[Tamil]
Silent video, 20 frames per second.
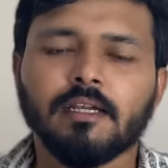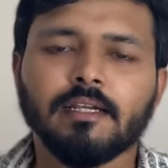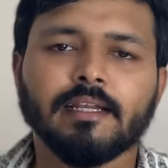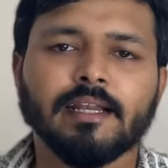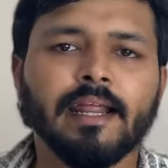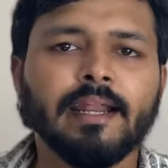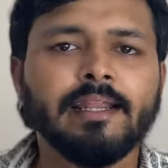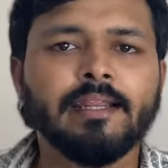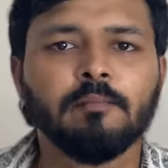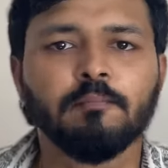
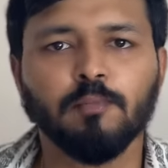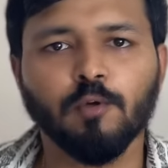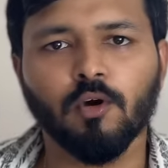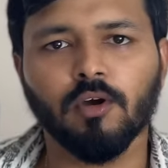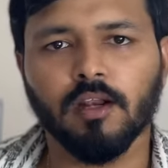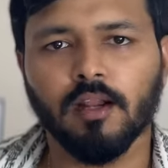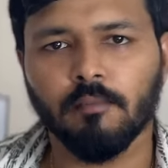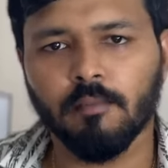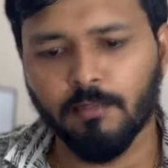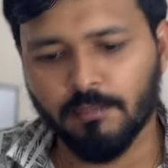ட்ரேடின்
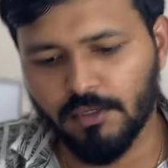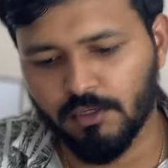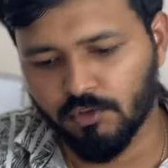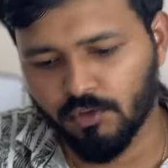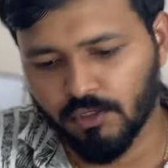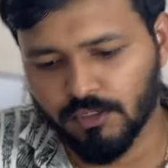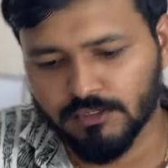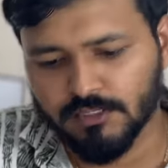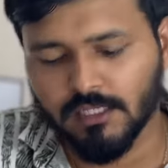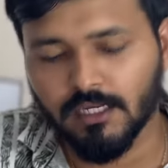ப்ரோக்ராம் அப்படின்னு
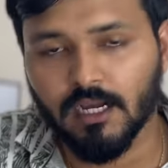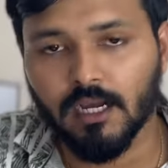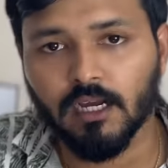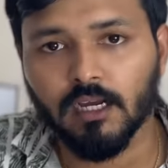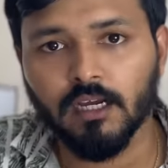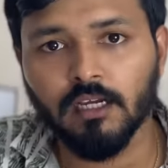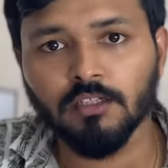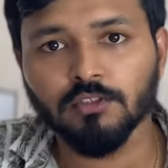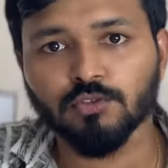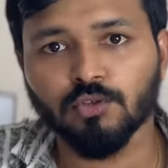ஒன்று
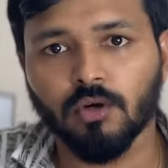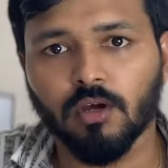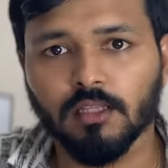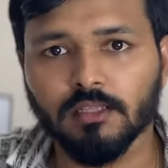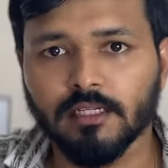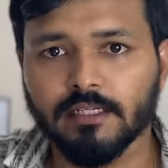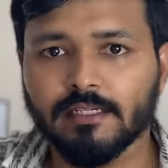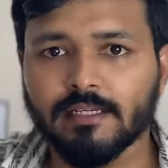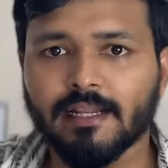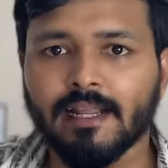வச்சிருக்காங்க ஸோ அந்த